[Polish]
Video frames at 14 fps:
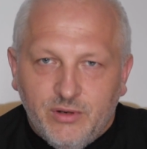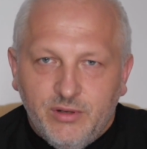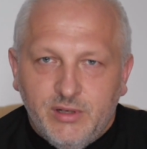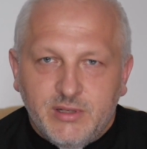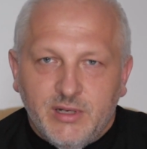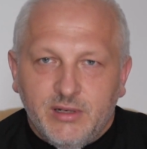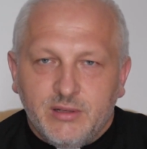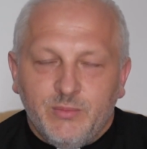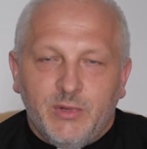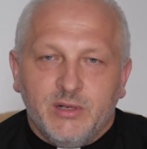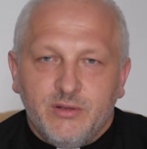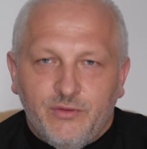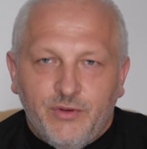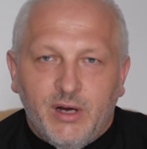ojca jest
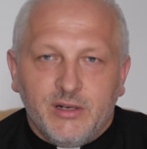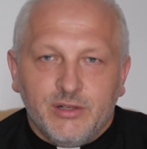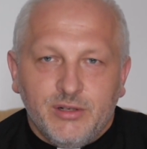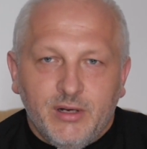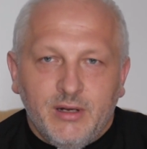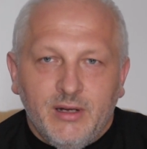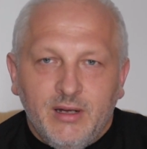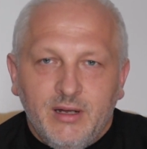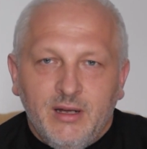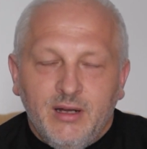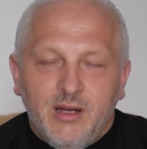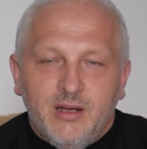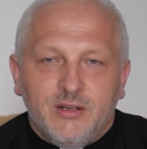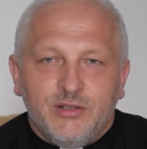bardzo ważne,
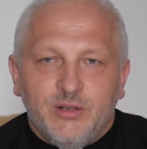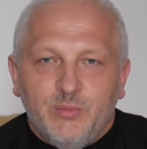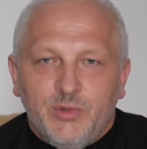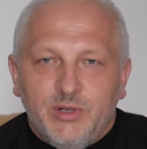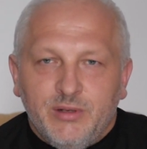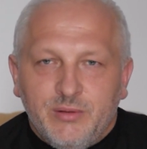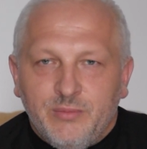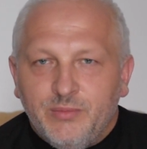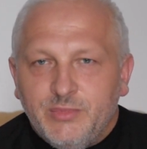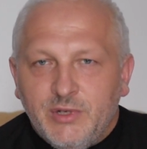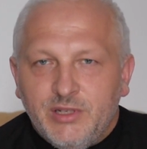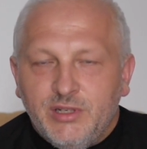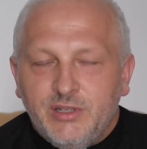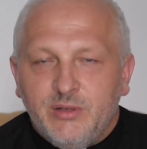żeby
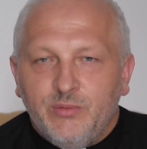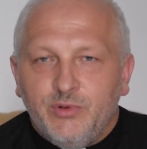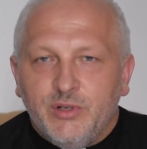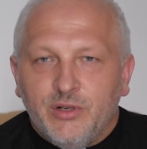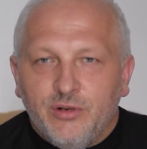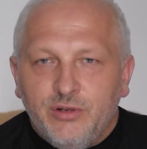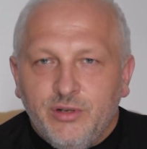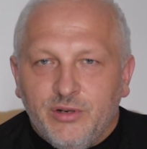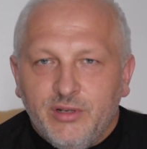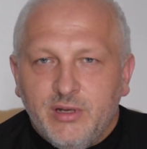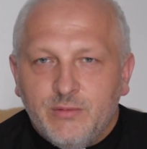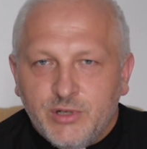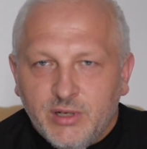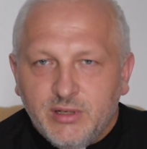te dzieci były
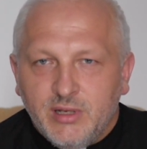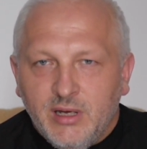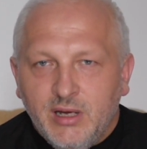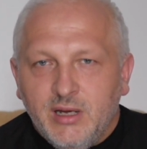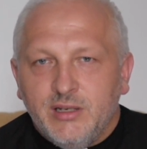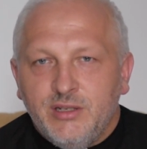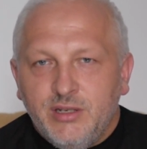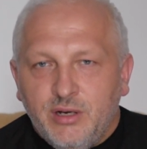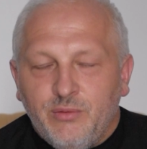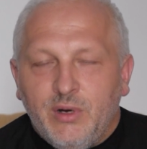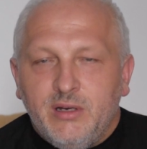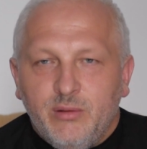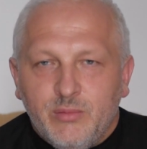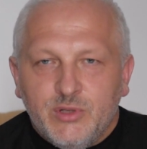chronione przed
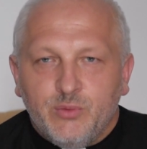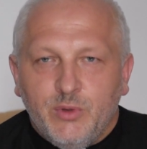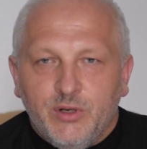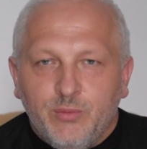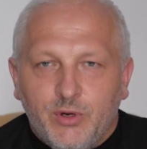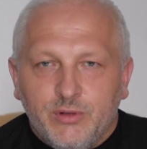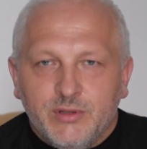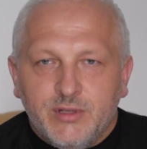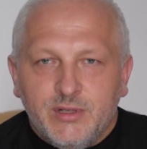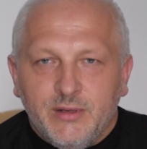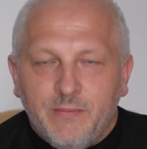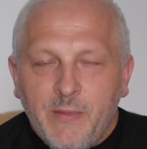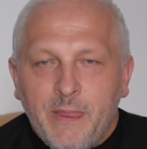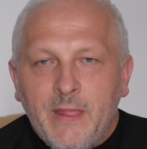działaniem złych
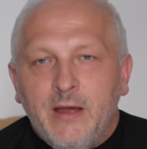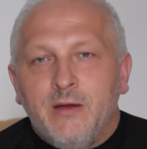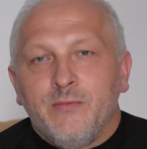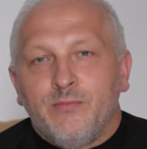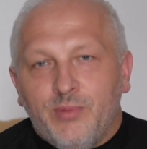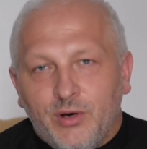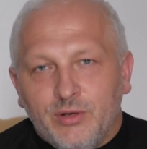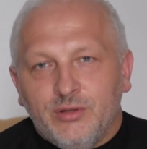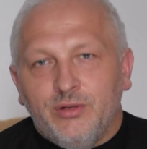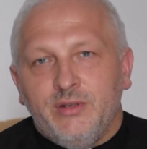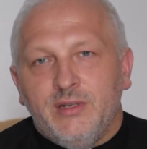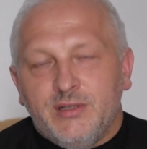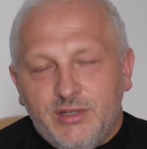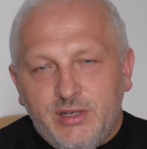mocy. Po to
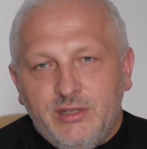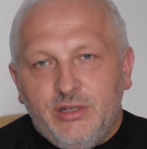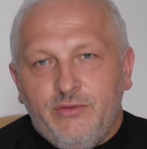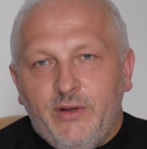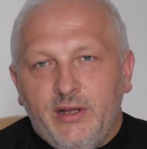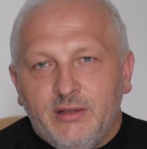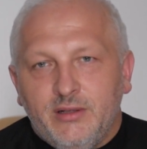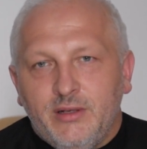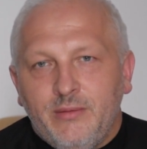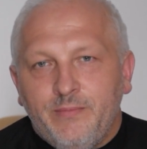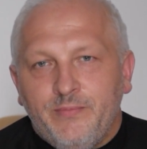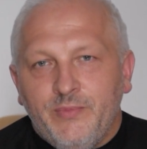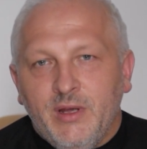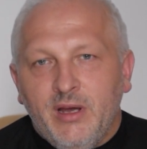jest Dzień Święty.
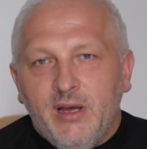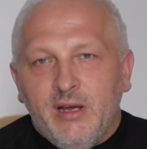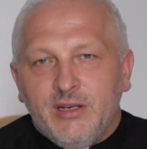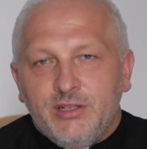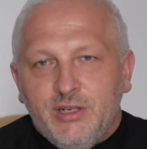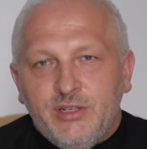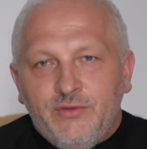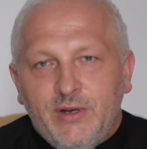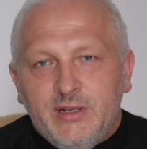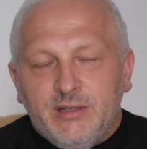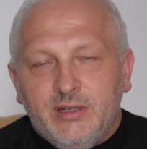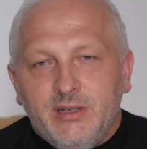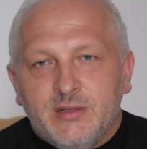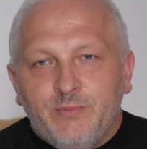Dzień
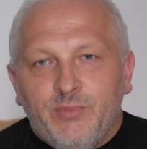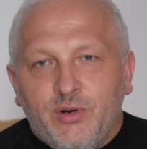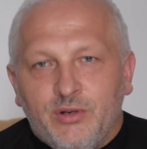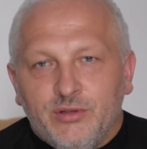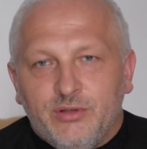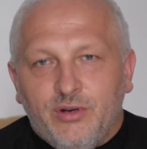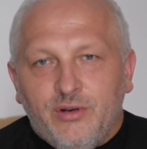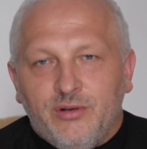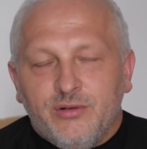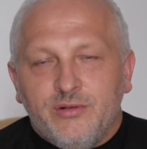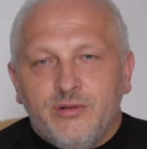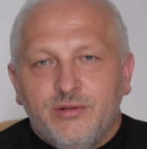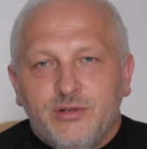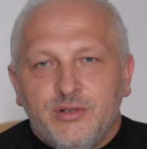Święty jest po
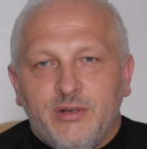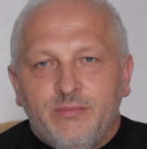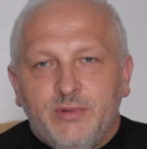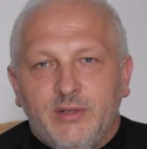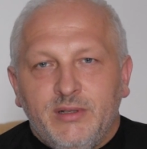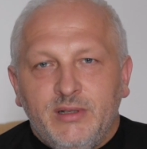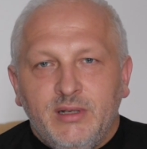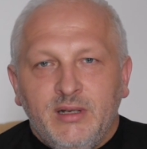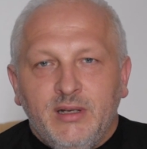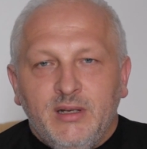to, żeby